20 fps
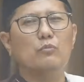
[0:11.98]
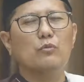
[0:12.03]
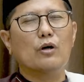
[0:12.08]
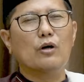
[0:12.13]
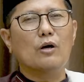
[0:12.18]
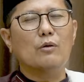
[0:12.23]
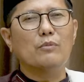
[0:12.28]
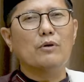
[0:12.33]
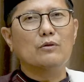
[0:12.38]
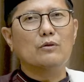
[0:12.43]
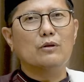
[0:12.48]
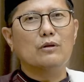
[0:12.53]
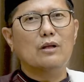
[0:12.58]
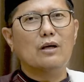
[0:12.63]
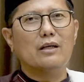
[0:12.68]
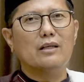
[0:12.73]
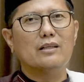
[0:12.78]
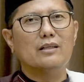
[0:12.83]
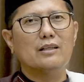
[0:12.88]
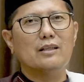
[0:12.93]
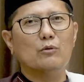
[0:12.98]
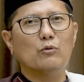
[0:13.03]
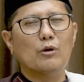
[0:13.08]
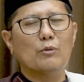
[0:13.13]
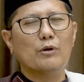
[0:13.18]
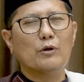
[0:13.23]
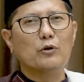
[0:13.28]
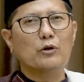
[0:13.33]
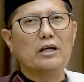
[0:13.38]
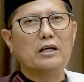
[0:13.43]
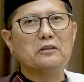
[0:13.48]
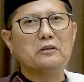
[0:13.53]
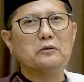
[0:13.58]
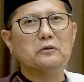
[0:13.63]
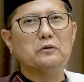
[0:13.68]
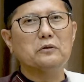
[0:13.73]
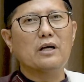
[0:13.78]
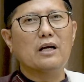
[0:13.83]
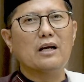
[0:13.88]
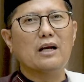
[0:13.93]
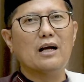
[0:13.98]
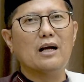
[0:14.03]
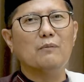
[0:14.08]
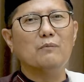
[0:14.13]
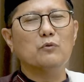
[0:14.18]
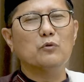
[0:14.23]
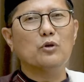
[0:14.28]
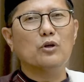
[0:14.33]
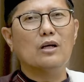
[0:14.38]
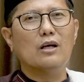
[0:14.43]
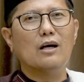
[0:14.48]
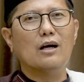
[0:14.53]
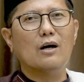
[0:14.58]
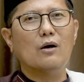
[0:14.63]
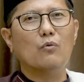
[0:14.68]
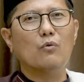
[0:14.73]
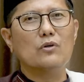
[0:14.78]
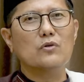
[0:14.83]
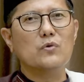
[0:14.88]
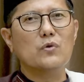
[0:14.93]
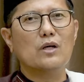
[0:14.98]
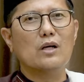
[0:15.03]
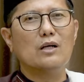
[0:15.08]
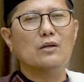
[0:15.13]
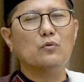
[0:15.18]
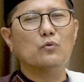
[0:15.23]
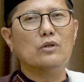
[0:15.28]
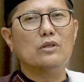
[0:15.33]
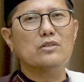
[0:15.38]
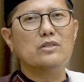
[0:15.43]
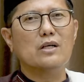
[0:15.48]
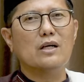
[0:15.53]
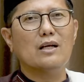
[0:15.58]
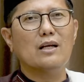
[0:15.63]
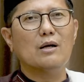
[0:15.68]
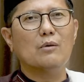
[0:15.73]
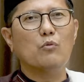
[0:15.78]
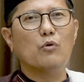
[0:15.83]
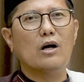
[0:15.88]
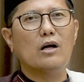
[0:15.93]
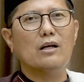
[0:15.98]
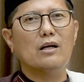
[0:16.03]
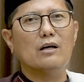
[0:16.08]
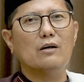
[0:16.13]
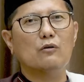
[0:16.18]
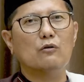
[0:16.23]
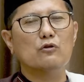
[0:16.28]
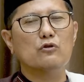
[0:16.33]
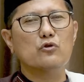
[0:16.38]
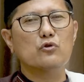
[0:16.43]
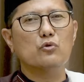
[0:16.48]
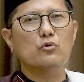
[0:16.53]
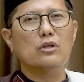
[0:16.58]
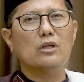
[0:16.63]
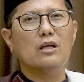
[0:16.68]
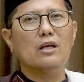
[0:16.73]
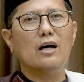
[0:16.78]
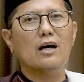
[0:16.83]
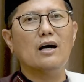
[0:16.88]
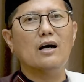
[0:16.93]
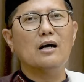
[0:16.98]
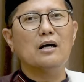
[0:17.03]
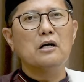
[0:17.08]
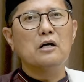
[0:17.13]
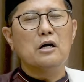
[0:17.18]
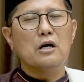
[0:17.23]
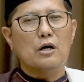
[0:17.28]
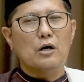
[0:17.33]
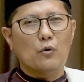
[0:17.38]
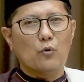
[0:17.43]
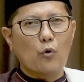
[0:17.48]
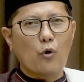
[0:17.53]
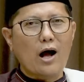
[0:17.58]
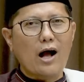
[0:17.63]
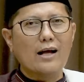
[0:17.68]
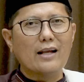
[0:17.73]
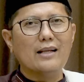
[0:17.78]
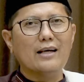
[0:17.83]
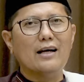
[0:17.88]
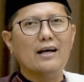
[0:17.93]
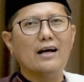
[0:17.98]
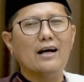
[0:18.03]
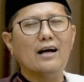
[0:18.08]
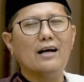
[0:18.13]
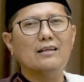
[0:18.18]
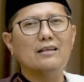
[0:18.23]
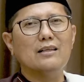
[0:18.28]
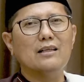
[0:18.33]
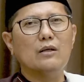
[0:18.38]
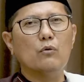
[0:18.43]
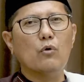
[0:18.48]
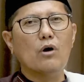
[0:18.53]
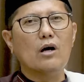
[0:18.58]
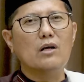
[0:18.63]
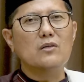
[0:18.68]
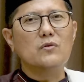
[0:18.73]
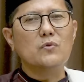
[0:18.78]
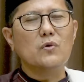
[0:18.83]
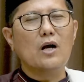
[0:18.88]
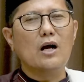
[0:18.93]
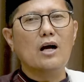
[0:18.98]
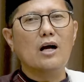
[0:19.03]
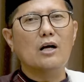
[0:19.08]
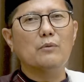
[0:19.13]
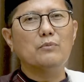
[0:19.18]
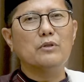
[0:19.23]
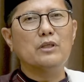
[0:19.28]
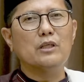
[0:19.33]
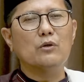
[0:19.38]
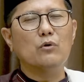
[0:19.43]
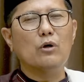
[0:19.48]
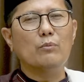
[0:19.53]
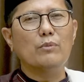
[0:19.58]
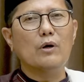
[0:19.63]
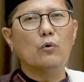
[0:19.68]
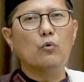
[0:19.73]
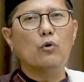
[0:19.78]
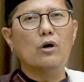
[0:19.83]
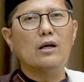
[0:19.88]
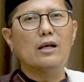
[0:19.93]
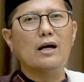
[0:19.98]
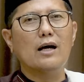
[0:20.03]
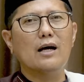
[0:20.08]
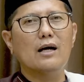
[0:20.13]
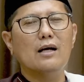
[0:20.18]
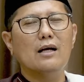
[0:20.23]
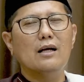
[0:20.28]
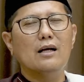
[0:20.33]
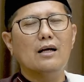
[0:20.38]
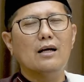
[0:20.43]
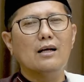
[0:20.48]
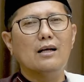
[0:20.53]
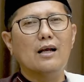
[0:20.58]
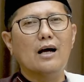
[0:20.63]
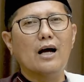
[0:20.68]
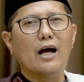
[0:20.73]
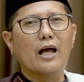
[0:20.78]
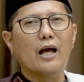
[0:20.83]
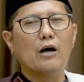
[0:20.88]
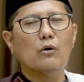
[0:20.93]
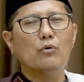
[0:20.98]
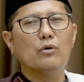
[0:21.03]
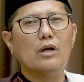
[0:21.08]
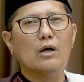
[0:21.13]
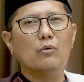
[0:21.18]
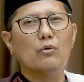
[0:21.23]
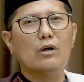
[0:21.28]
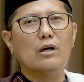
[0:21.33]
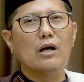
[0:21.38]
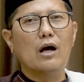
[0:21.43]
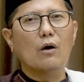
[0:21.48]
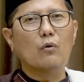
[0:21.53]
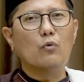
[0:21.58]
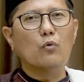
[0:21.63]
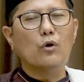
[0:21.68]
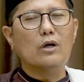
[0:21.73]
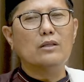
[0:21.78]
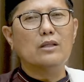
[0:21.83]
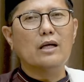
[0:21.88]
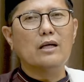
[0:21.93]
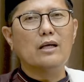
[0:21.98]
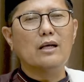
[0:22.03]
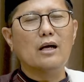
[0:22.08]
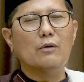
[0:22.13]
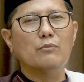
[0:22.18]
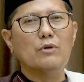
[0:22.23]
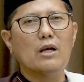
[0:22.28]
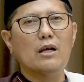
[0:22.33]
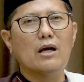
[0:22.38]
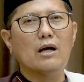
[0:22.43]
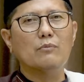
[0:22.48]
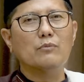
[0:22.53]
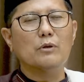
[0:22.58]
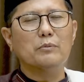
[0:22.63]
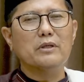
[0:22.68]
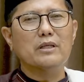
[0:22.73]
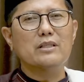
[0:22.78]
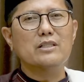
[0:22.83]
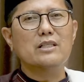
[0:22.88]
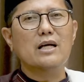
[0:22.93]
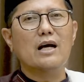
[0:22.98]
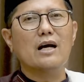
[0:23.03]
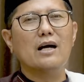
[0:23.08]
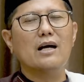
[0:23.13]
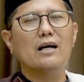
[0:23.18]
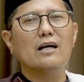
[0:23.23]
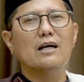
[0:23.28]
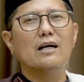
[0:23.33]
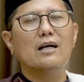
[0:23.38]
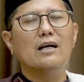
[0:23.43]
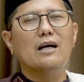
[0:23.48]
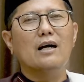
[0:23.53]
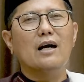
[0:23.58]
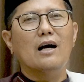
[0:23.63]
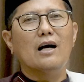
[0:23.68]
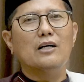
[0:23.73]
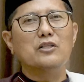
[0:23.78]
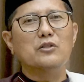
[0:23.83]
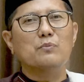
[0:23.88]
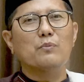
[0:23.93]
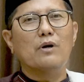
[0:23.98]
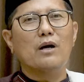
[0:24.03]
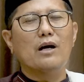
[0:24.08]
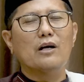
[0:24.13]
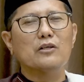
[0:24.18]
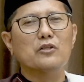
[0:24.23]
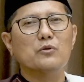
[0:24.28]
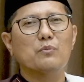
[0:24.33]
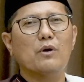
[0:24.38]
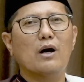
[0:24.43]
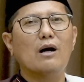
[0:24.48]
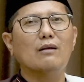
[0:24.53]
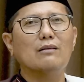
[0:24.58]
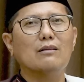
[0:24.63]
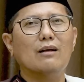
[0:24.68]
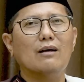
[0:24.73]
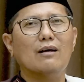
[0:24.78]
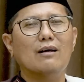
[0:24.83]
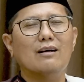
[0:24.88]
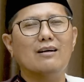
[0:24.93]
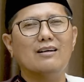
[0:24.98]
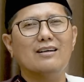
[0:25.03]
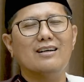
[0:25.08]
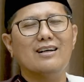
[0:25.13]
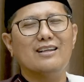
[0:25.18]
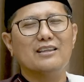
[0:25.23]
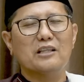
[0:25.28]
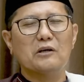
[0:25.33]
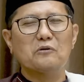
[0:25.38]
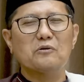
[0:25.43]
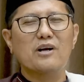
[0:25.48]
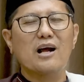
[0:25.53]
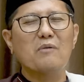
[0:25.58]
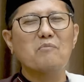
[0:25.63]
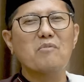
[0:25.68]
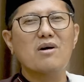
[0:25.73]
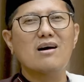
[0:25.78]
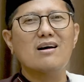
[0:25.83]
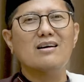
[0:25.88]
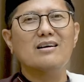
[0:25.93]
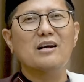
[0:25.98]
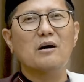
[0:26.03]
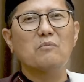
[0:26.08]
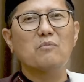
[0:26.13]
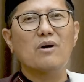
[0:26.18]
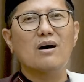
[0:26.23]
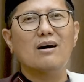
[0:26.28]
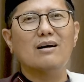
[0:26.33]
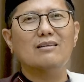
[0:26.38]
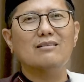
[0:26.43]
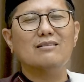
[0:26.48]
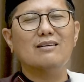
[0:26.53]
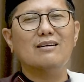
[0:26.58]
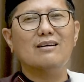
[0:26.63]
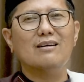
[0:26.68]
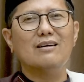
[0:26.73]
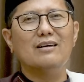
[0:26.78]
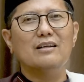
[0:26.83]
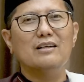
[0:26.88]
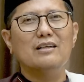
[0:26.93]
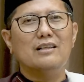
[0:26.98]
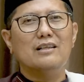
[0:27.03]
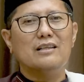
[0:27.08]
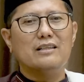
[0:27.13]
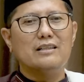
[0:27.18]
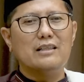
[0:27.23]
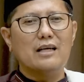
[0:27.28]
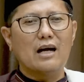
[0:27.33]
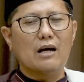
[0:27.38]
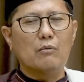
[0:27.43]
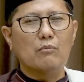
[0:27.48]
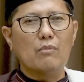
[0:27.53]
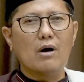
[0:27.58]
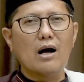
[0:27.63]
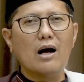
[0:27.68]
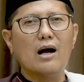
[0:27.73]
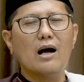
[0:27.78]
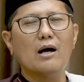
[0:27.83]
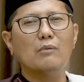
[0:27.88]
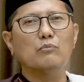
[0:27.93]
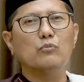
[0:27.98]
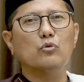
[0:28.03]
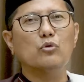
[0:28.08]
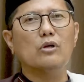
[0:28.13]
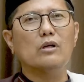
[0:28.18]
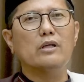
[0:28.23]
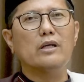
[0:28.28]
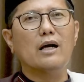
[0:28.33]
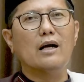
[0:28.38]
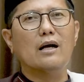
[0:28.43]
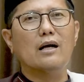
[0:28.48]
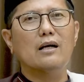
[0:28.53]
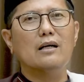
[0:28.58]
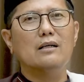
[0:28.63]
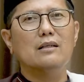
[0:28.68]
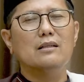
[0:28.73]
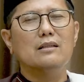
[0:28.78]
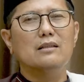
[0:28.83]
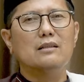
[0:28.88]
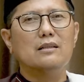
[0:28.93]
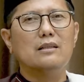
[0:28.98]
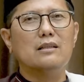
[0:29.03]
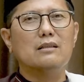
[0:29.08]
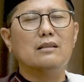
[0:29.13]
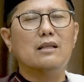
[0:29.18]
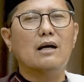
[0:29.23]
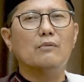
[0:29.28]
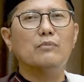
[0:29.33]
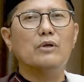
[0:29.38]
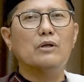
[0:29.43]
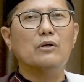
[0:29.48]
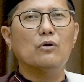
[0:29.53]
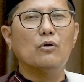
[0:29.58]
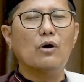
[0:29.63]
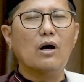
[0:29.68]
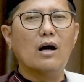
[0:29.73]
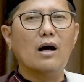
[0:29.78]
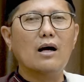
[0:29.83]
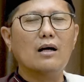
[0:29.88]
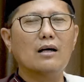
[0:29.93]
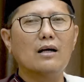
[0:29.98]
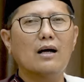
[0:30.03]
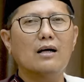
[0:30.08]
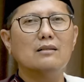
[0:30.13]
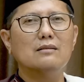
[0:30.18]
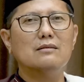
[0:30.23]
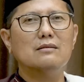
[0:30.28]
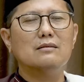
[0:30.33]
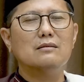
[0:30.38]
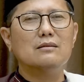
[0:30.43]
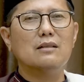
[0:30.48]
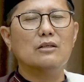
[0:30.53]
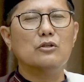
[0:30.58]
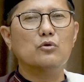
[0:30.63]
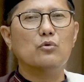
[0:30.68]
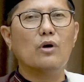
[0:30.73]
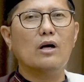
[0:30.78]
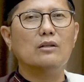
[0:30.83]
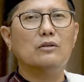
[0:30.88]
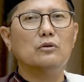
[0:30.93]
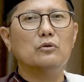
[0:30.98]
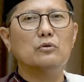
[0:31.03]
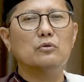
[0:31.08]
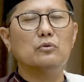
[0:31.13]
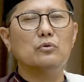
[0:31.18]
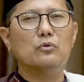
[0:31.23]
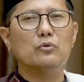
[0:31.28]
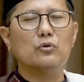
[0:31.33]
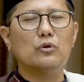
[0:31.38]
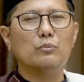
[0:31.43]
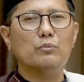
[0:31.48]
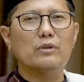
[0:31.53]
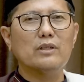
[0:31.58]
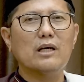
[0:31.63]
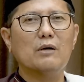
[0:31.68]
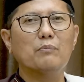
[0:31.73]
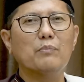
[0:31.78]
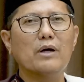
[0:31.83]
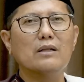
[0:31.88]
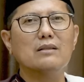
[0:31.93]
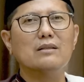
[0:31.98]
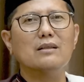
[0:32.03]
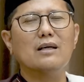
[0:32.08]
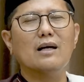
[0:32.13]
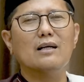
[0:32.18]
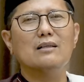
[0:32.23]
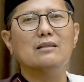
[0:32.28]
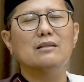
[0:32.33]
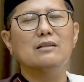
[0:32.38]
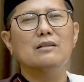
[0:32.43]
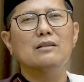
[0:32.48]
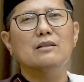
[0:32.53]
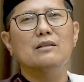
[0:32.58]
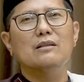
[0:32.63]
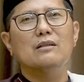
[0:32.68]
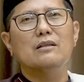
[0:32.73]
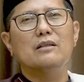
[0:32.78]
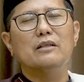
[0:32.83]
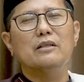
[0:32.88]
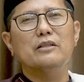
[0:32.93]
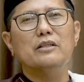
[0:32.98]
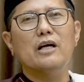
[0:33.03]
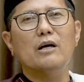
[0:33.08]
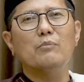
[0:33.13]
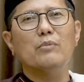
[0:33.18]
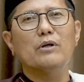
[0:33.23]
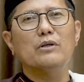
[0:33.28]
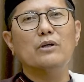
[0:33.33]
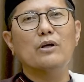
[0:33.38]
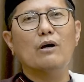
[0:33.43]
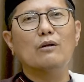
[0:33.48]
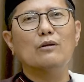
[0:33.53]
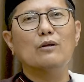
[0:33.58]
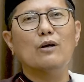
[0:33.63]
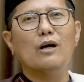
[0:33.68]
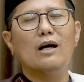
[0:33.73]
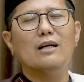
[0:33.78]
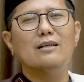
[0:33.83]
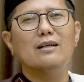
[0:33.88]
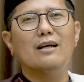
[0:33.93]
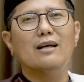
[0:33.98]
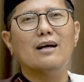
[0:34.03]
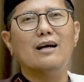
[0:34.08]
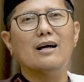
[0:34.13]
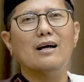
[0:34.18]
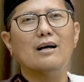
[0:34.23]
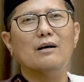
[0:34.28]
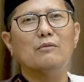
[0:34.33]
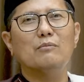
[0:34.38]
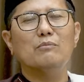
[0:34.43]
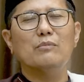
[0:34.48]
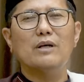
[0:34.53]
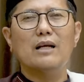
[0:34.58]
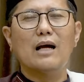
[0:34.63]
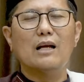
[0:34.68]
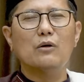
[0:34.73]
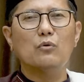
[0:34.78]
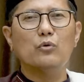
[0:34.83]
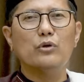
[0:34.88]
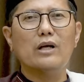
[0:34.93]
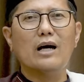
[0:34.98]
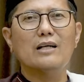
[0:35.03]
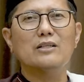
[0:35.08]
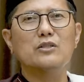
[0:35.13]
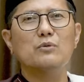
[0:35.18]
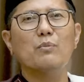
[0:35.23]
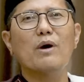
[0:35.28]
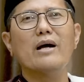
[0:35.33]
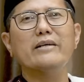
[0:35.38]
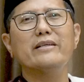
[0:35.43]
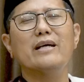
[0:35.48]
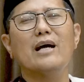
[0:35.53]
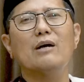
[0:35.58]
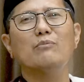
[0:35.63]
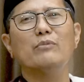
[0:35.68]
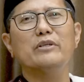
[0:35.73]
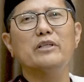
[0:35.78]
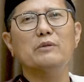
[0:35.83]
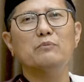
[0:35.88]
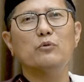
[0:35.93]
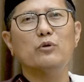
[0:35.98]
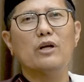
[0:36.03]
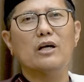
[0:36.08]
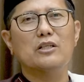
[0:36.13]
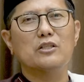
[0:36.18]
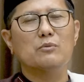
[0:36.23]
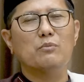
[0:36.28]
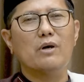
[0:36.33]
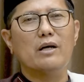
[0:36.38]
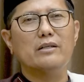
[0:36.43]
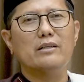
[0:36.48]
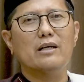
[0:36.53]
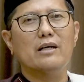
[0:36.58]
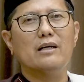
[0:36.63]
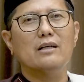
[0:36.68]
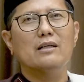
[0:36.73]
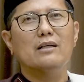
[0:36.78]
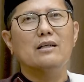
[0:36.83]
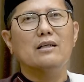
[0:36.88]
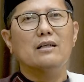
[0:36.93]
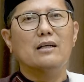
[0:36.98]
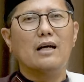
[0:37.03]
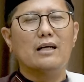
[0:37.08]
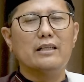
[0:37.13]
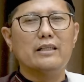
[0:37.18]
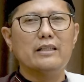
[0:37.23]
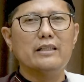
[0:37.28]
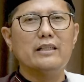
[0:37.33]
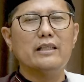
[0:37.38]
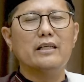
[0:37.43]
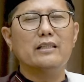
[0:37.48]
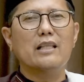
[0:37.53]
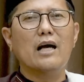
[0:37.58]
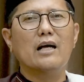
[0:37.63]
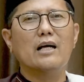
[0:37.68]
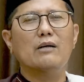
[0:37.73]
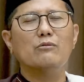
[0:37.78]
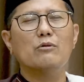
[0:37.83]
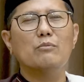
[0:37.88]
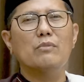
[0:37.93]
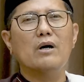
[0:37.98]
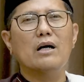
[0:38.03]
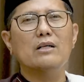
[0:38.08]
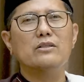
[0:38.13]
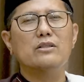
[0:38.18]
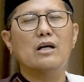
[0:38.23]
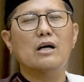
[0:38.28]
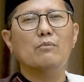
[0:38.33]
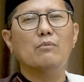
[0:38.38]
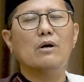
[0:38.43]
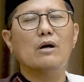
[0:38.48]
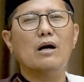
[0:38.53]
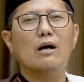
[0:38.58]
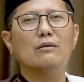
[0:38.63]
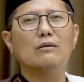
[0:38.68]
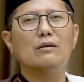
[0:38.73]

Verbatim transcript: warahmatullahi wabarakatuh. Alhamdulillah wassalatu wassalamu ala Rasulillah wa ala alihi wa ashabihi wa mawala la haula wa la quwata illa billah. Pemirsa, asma-asma Allah atau nama-nama Allah yang maha mulia. Kita mendoakan sesuatu untuk mendapatkan ijabah dari Allah adalah melalui asmanya, menyebut asmanya. Kali ini kita akan membahas nama